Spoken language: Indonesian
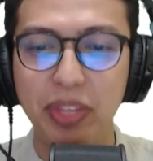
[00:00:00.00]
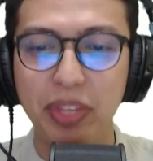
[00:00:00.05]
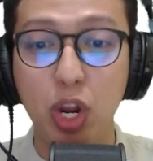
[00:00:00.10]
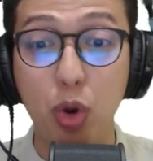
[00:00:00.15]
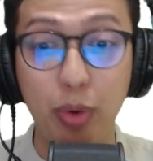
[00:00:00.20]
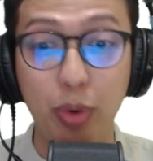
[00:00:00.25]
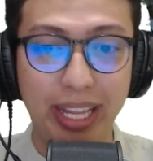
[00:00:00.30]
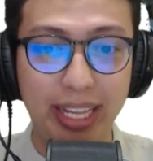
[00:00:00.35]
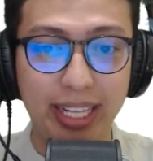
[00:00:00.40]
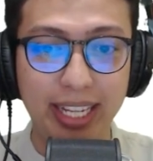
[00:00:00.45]

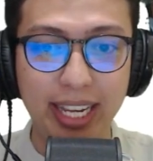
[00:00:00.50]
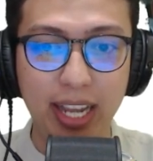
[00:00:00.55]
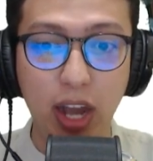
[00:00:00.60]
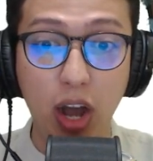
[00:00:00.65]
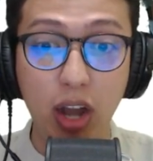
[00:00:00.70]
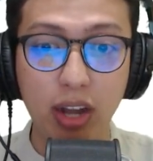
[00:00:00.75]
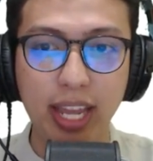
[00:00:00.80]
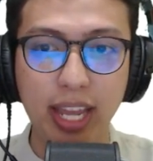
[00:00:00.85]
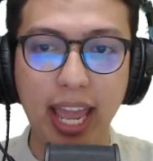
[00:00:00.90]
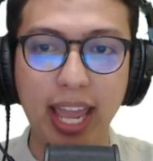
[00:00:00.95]
Really?
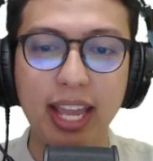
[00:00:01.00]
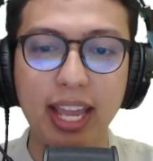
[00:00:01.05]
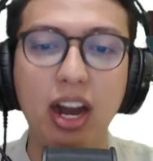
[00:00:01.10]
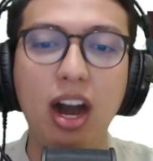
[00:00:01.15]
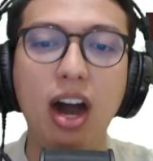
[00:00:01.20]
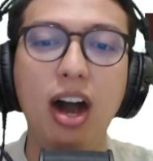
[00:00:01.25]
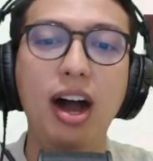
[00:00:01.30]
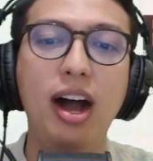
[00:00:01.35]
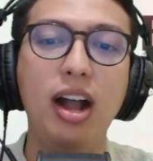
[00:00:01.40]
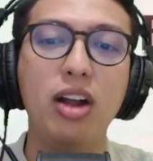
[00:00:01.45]
Oke, okay,
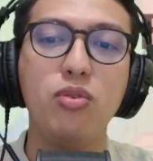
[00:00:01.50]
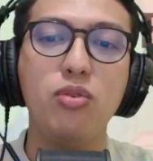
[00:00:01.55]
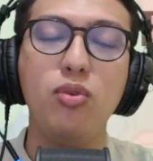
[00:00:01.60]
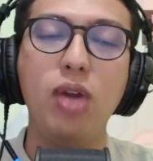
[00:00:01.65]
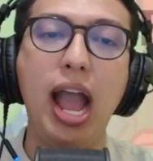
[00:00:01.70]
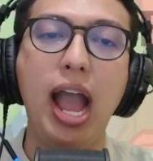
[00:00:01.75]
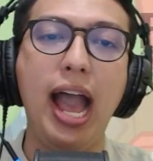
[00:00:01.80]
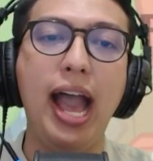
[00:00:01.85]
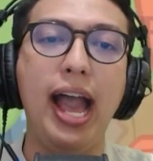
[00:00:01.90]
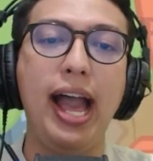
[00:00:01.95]

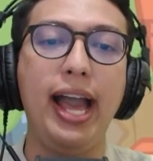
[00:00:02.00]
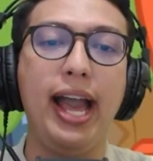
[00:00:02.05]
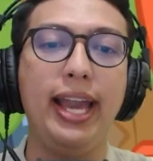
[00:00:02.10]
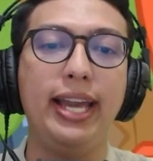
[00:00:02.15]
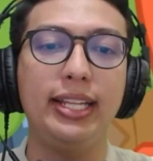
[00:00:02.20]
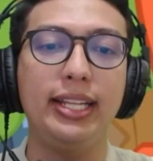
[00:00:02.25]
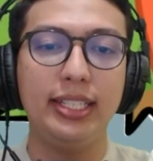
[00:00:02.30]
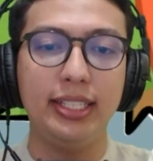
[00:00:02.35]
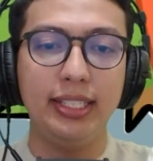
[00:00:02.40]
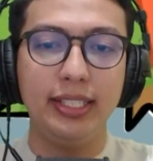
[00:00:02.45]

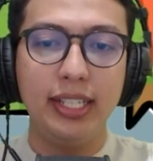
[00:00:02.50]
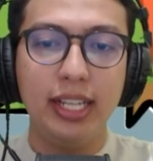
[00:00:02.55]
alright.